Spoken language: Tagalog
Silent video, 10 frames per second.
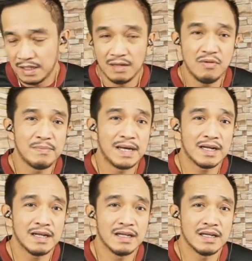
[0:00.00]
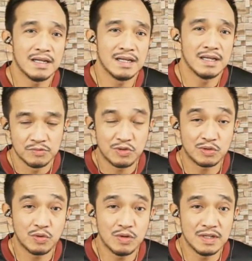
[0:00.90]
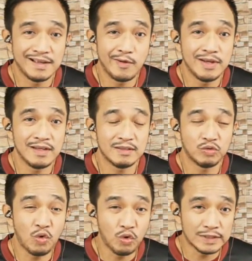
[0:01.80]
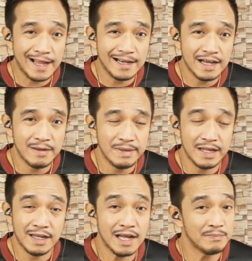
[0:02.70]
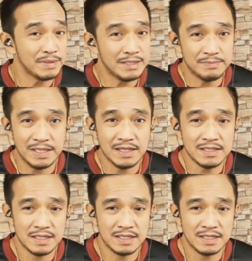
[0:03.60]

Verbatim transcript: Alam mo, parang uh, gustong gawing tuta ng Amerika ang Pilipinas eh.